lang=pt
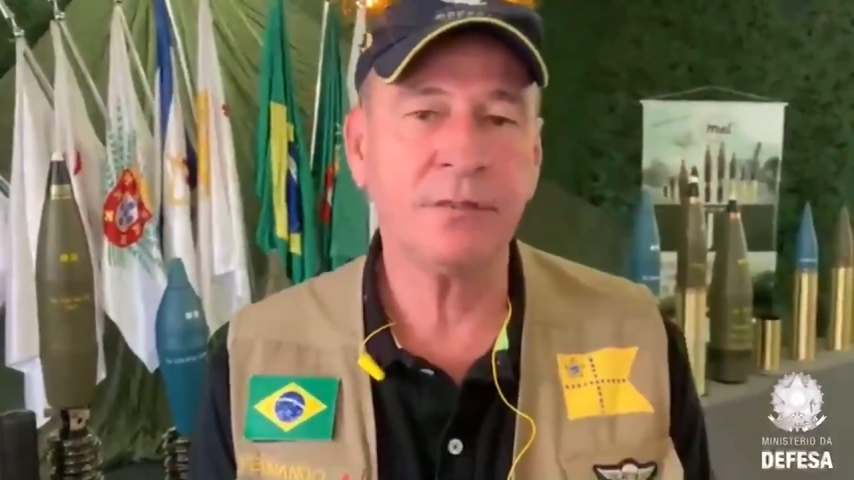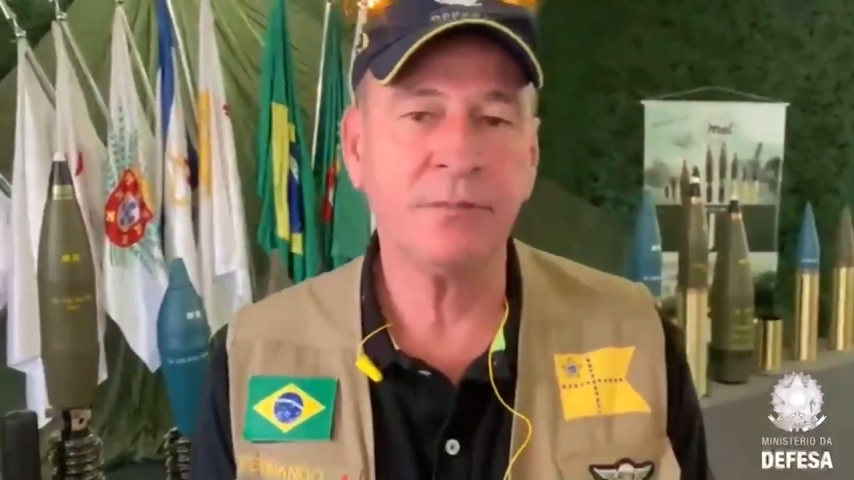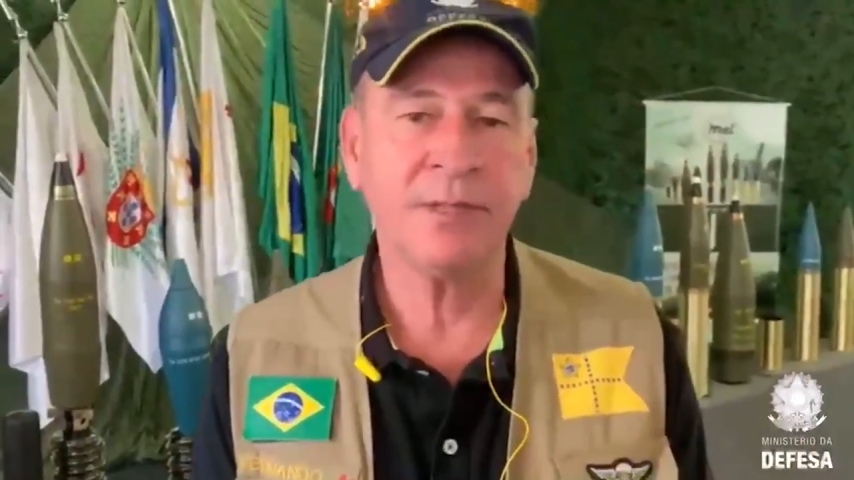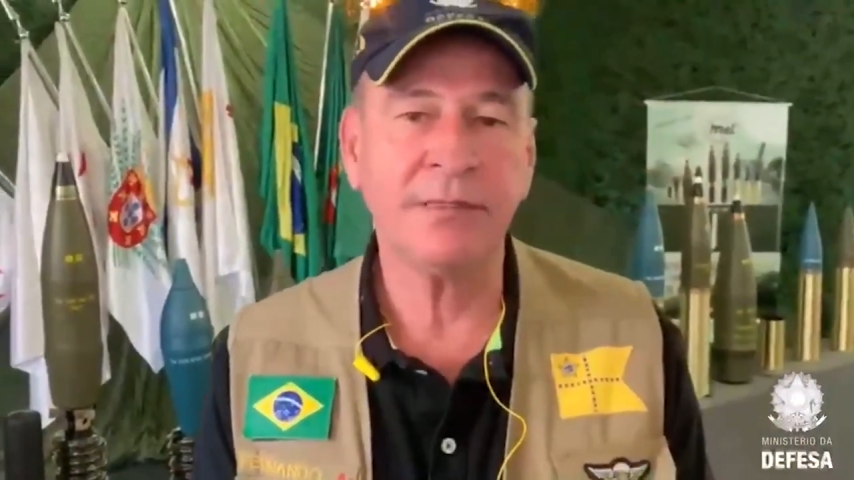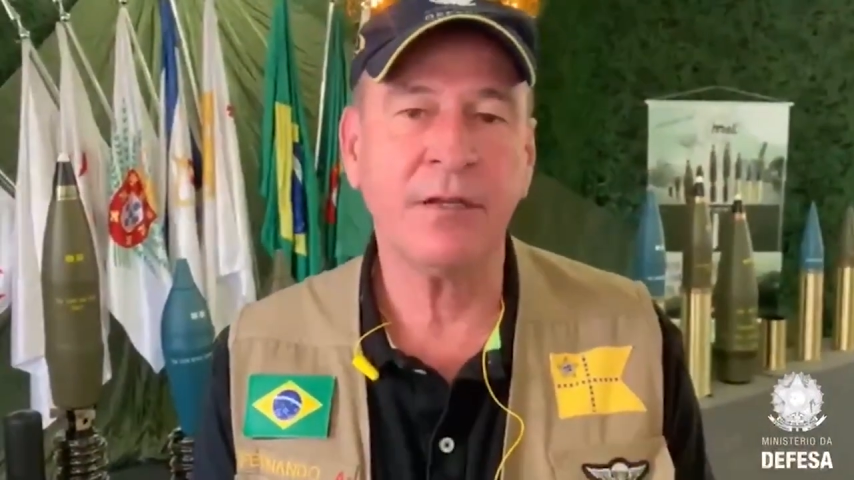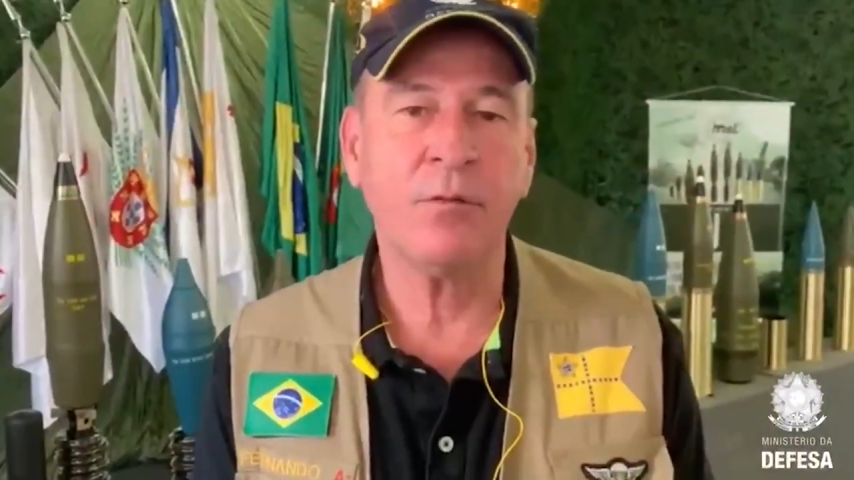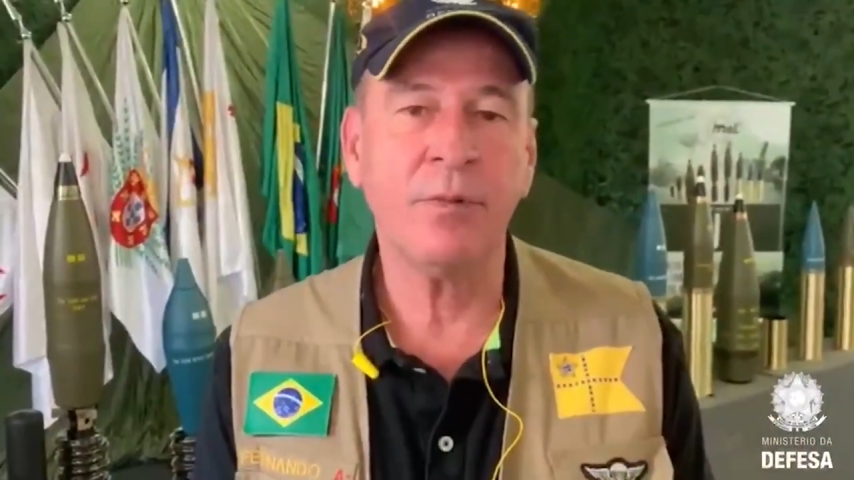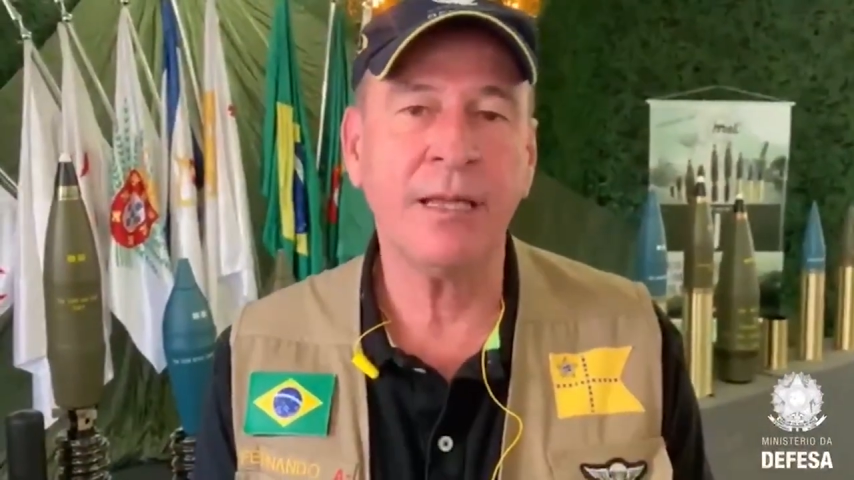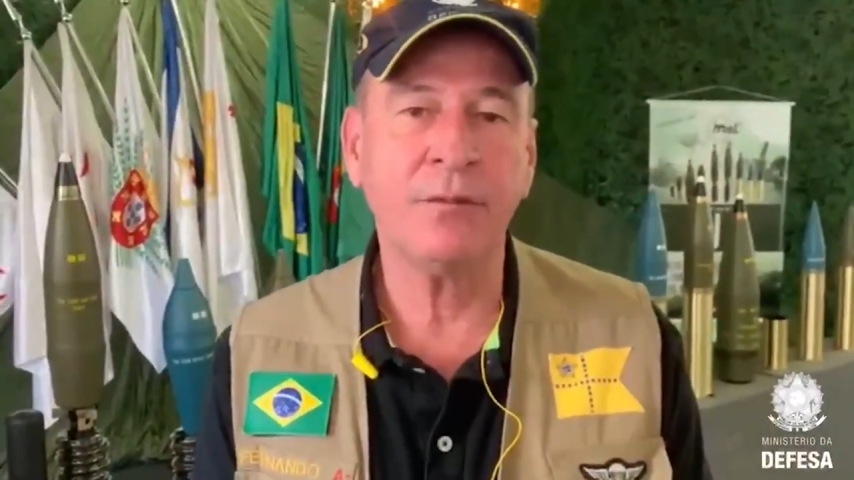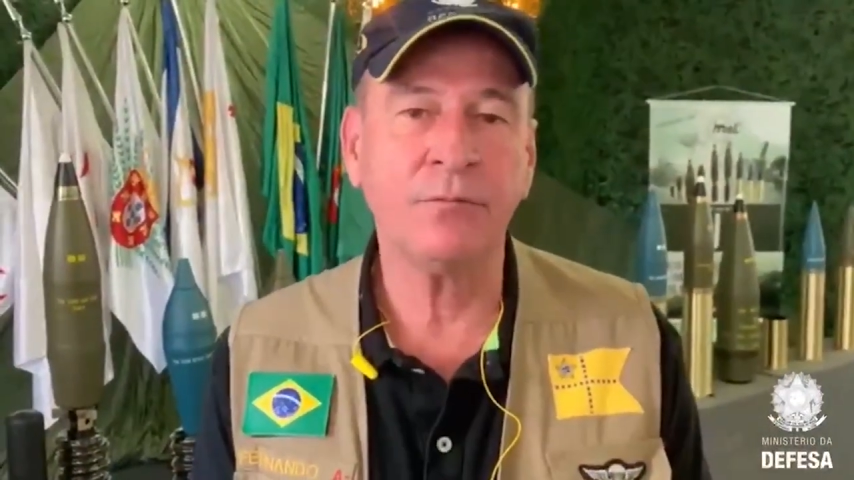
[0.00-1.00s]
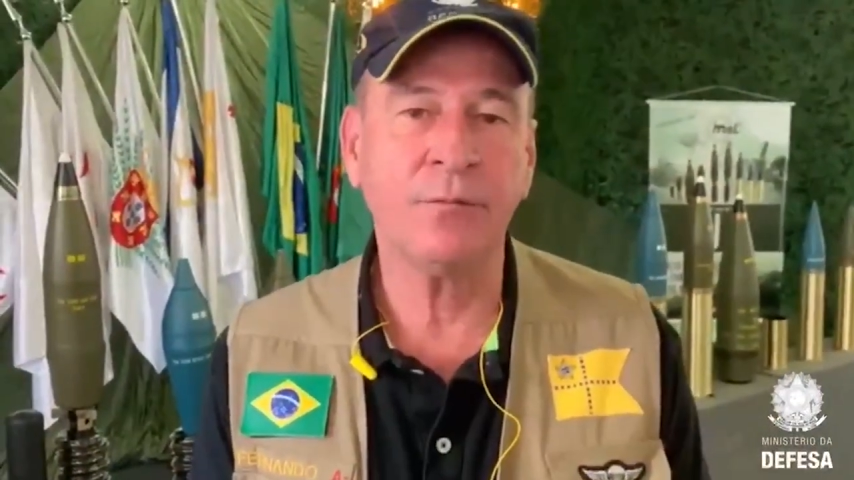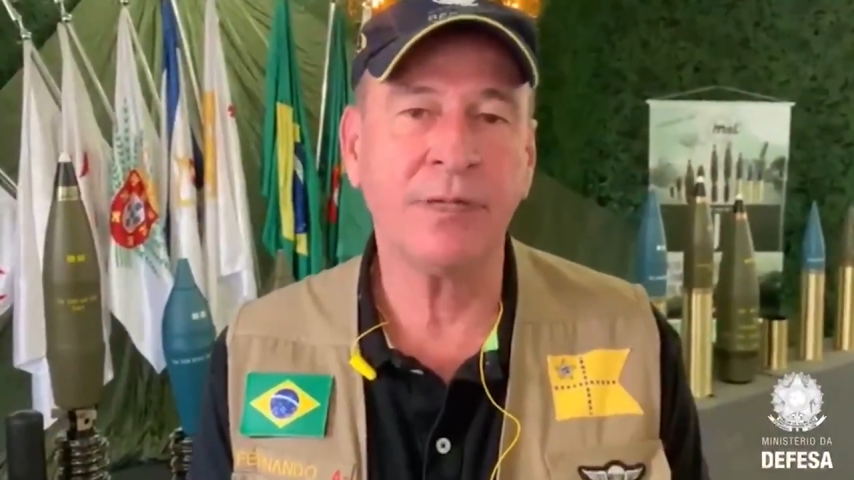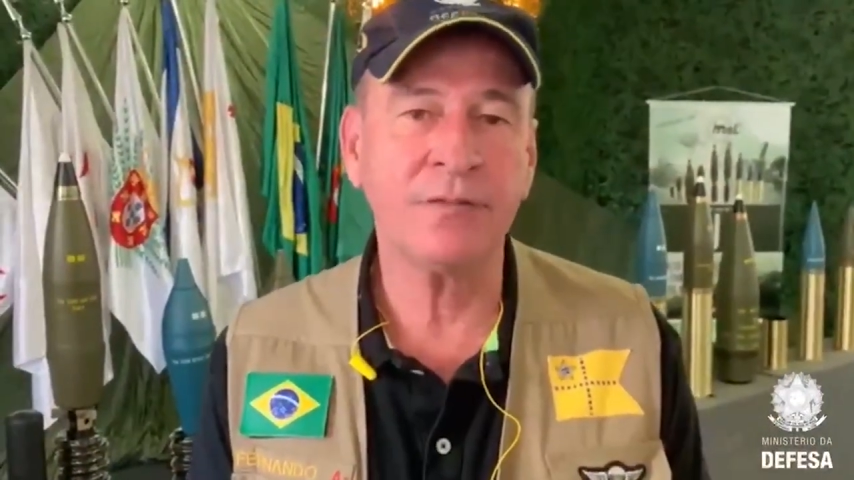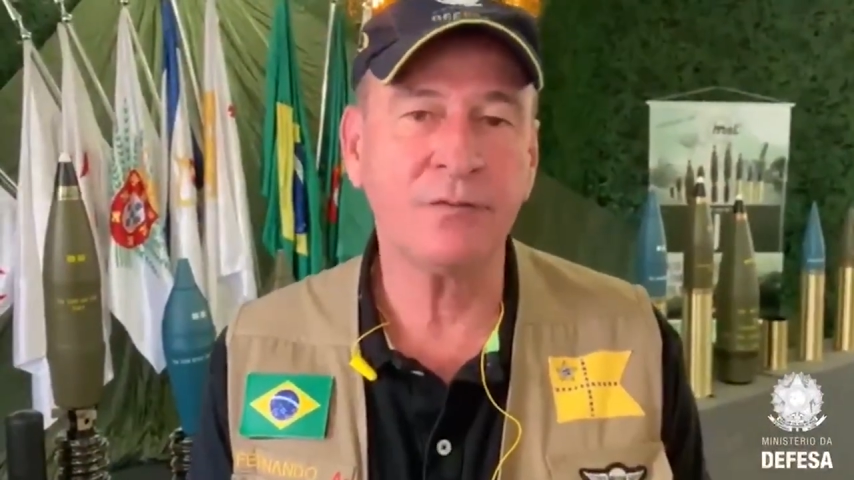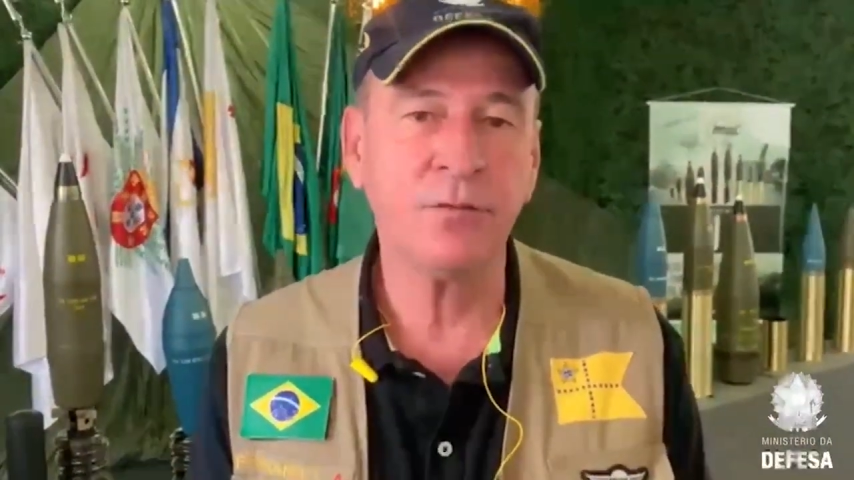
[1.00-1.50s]
de material bélico do
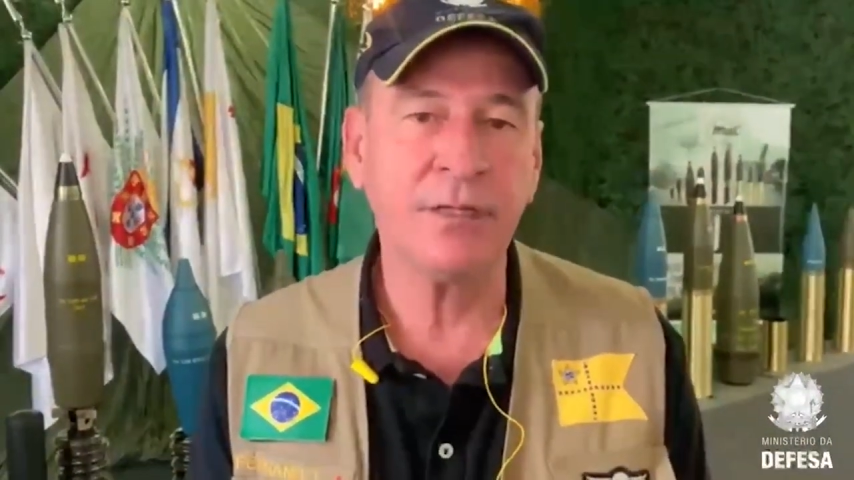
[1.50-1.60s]
Brasil,